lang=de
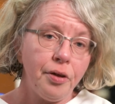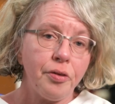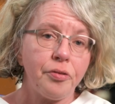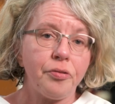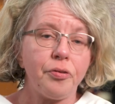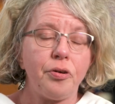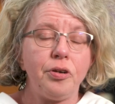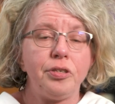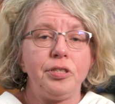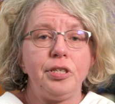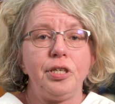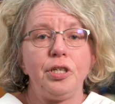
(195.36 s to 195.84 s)

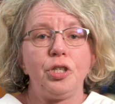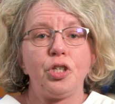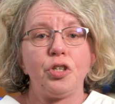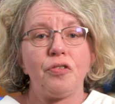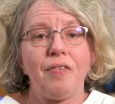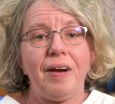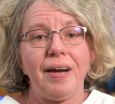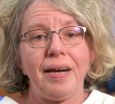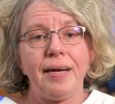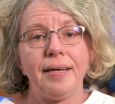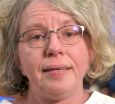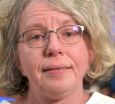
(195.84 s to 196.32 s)
sollte ich
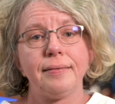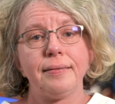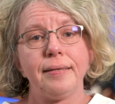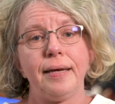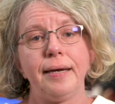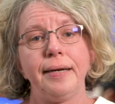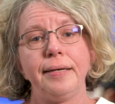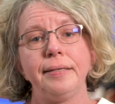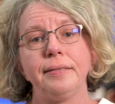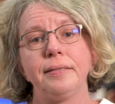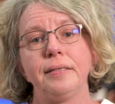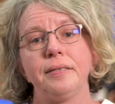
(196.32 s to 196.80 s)
schwanger
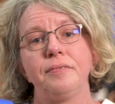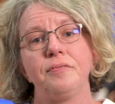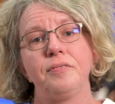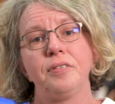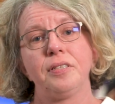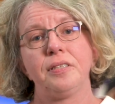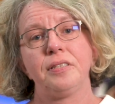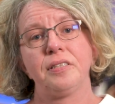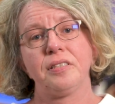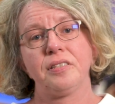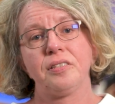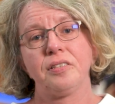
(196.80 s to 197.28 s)
sein, dann
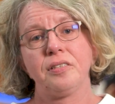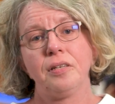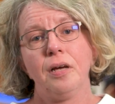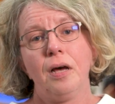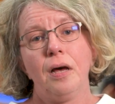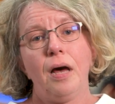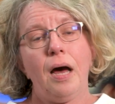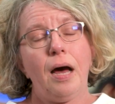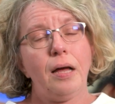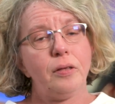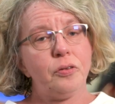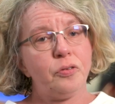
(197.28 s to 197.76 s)
wird das
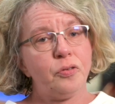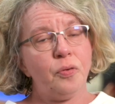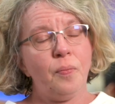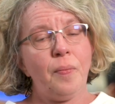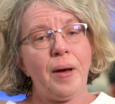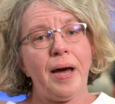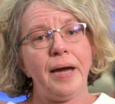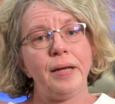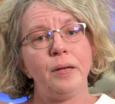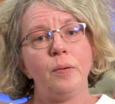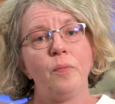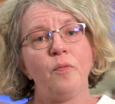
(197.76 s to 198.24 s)
zu
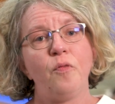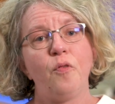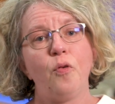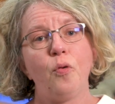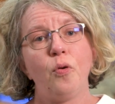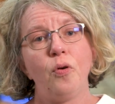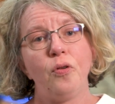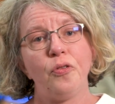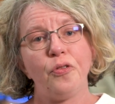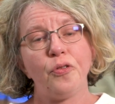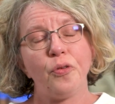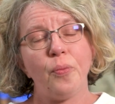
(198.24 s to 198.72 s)
meinem
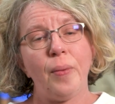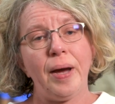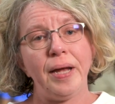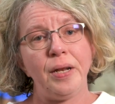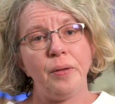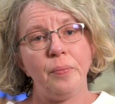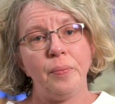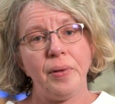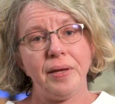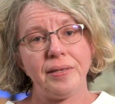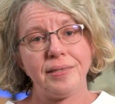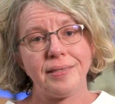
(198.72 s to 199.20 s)
Wohl, zu
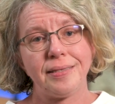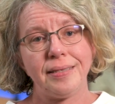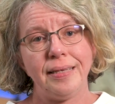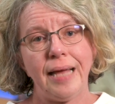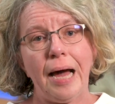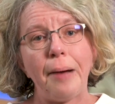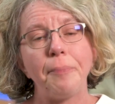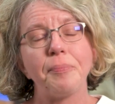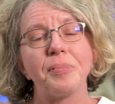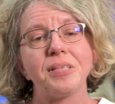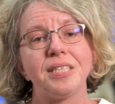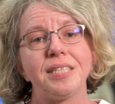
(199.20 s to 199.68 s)
meinem Besten
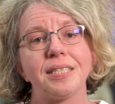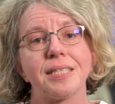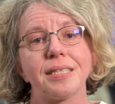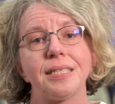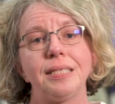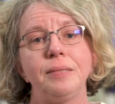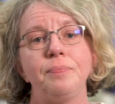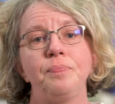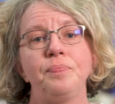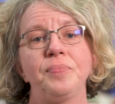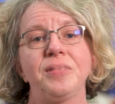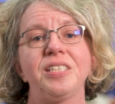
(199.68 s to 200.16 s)

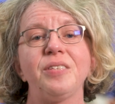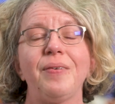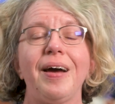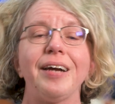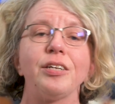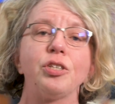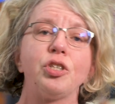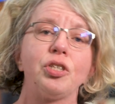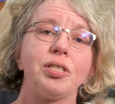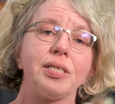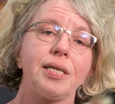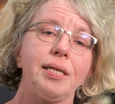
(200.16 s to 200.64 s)
abgetrieben.
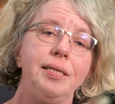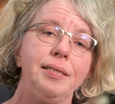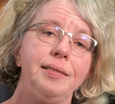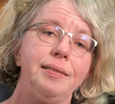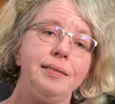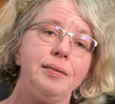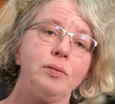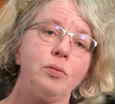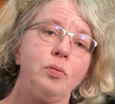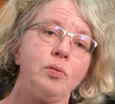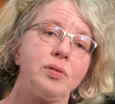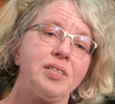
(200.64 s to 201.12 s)

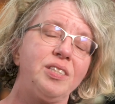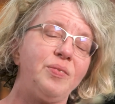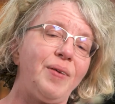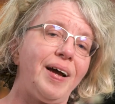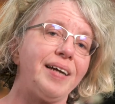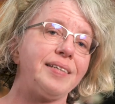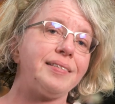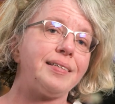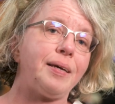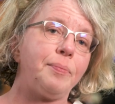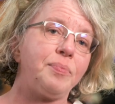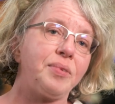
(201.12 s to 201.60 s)
Zwangssterilisierung,
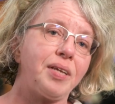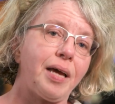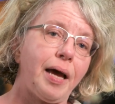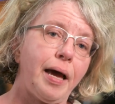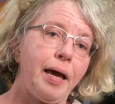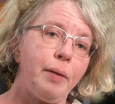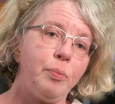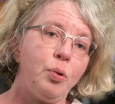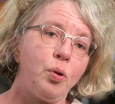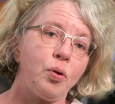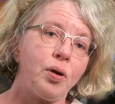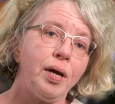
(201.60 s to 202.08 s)

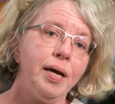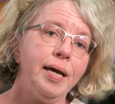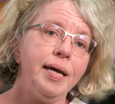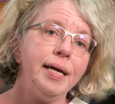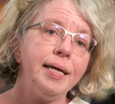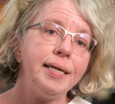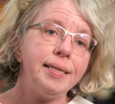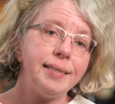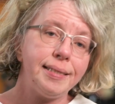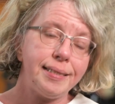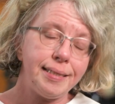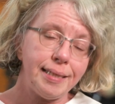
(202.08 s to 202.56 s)
Zwangsabtreibung
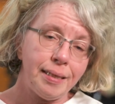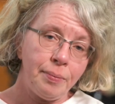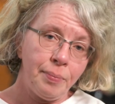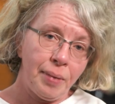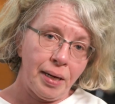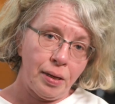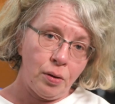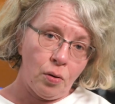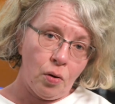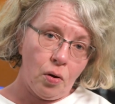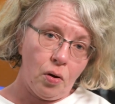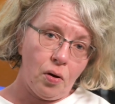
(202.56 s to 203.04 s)
ist
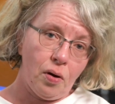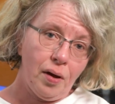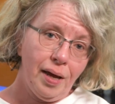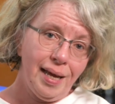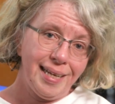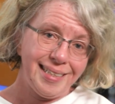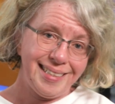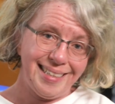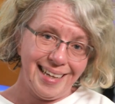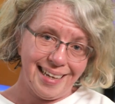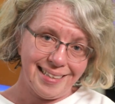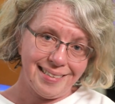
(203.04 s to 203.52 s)
immer noch
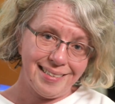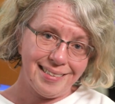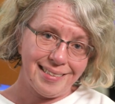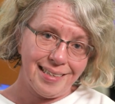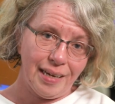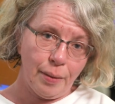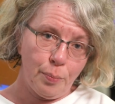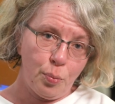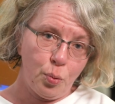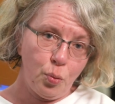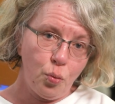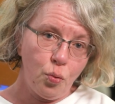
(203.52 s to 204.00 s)
das
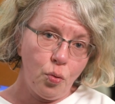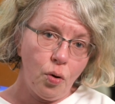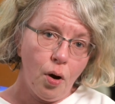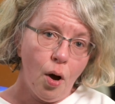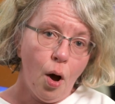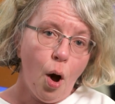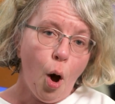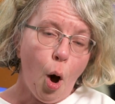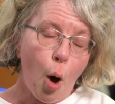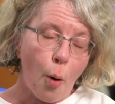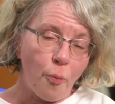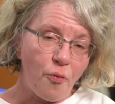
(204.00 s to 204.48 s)
Tabu,
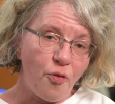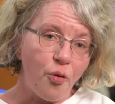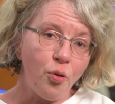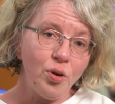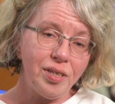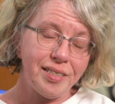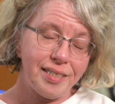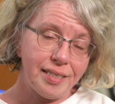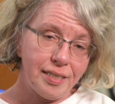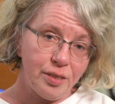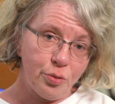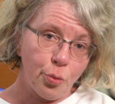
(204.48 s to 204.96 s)

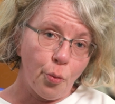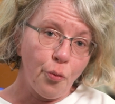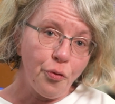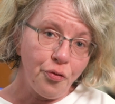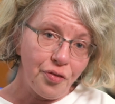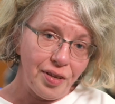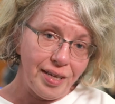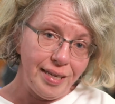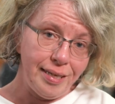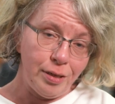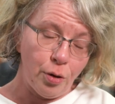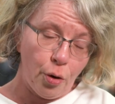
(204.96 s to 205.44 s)
obwohl es in so
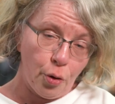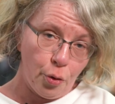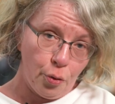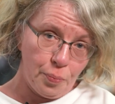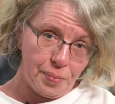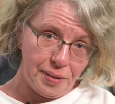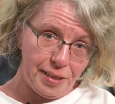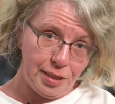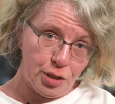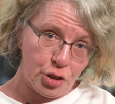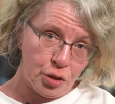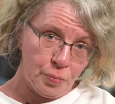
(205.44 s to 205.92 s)
vielen
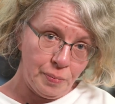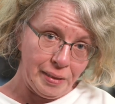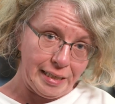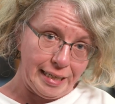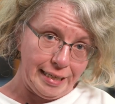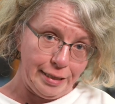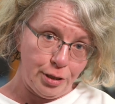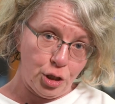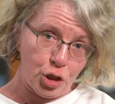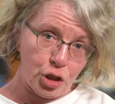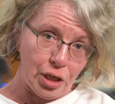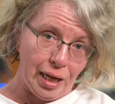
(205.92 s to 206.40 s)
europäischen
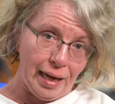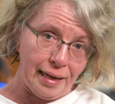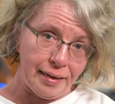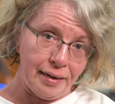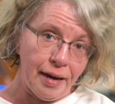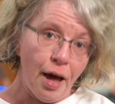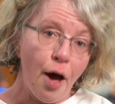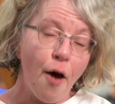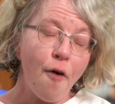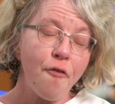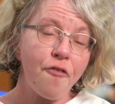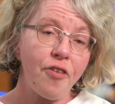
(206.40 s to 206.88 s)

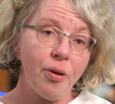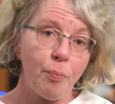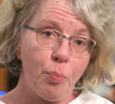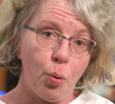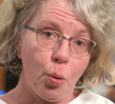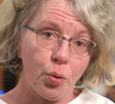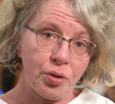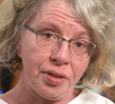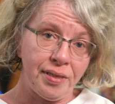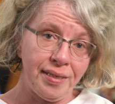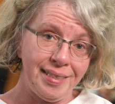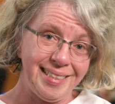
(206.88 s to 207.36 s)
Mitgliedstaaten
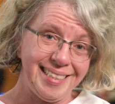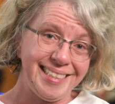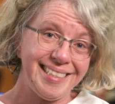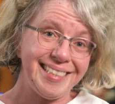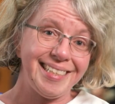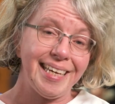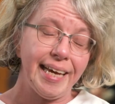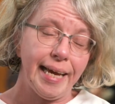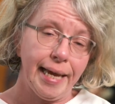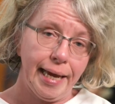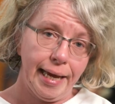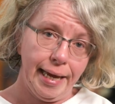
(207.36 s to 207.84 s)
verboten
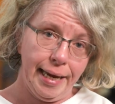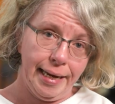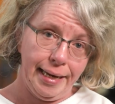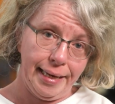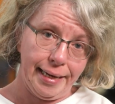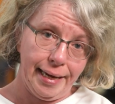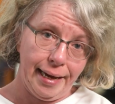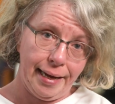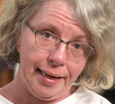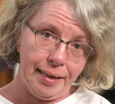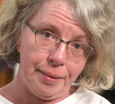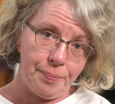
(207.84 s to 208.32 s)
ist,
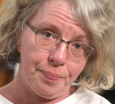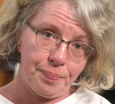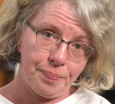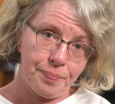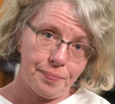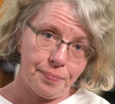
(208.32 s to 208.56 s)
illegal.